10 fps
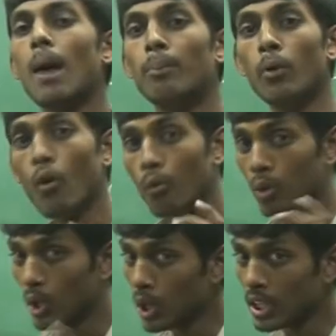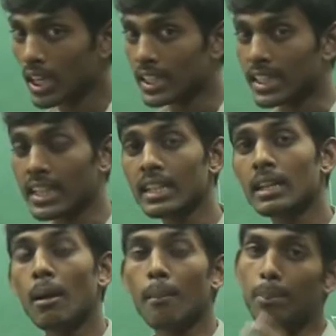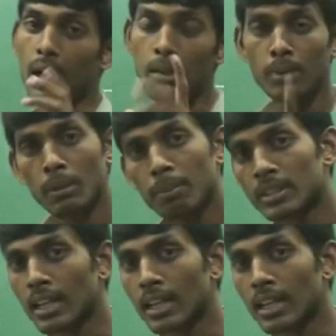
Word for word: அப்போ உலோகங்களுக்கு பளபளப்பு